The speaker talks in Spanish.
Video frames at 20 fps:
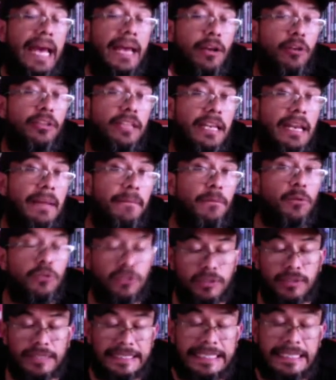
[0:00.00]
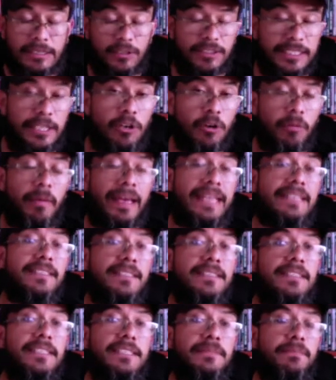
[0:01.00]
Ahí lo tenemos, si lo ven,
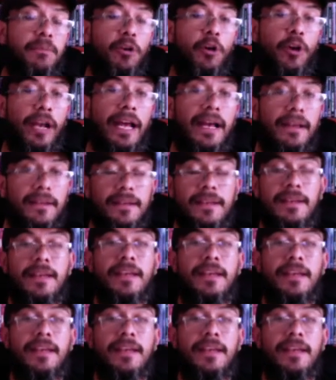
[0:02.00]
si se explora.